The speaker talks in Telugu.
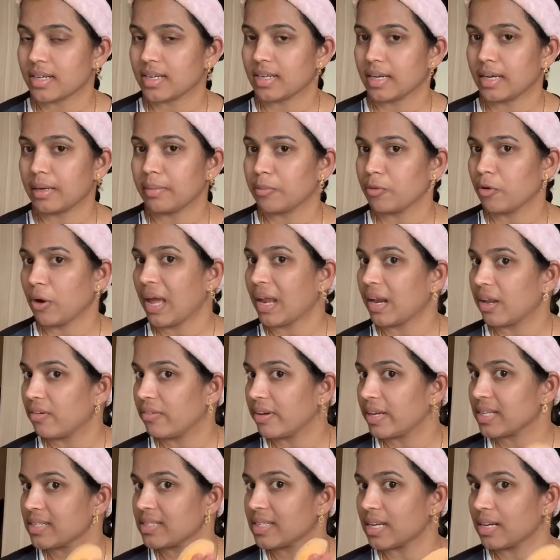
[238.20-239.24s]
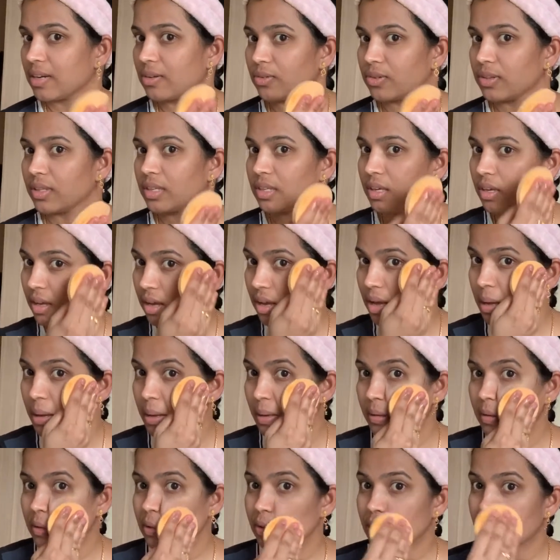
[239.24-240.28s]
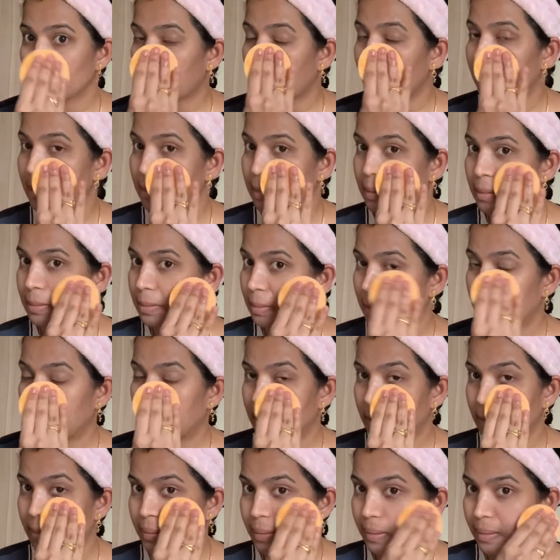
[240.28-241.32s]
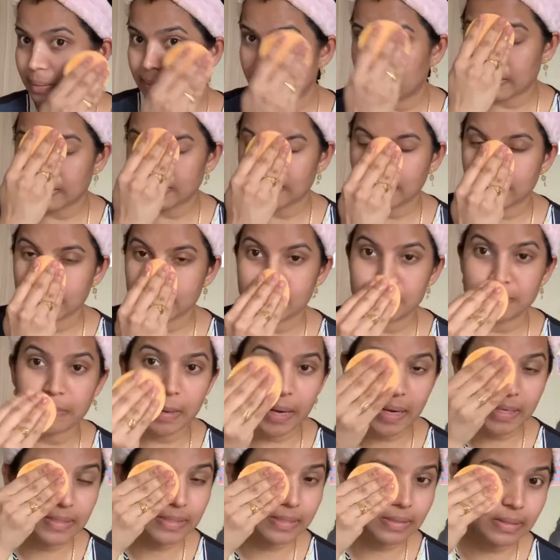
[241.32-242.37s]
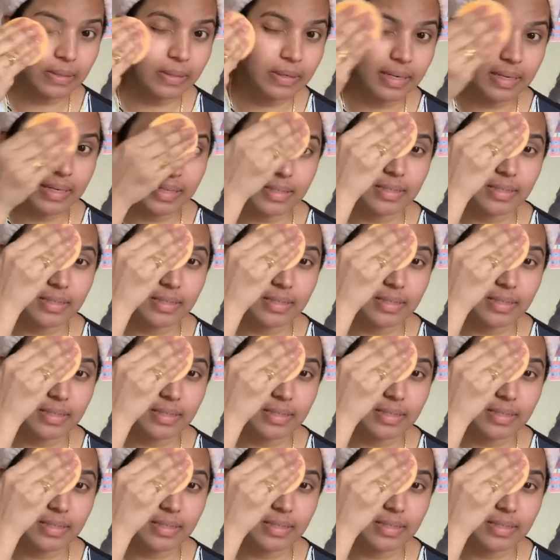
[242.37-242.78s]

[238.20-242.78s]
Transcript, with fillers: క్రీము ఎలోవెరా జెల్ ఉంది సో దాన్ని నేను ఇట్లా దీంతో స్పాంజ్తో క్లీన్